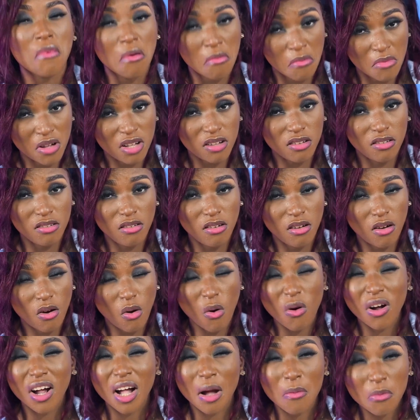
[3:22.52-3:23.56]
Maman,
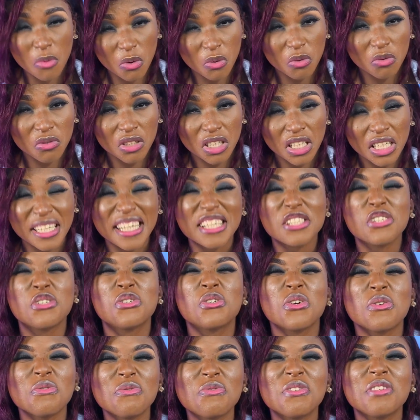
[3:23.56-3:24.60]
au Cameroun, les
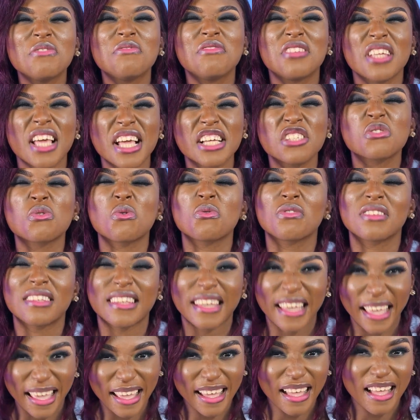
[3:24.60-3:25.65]
jeunes filles vierges sont
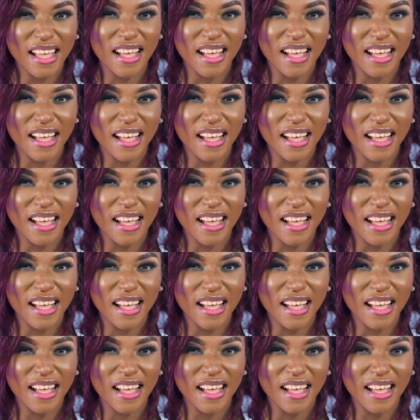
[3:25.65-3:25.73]
très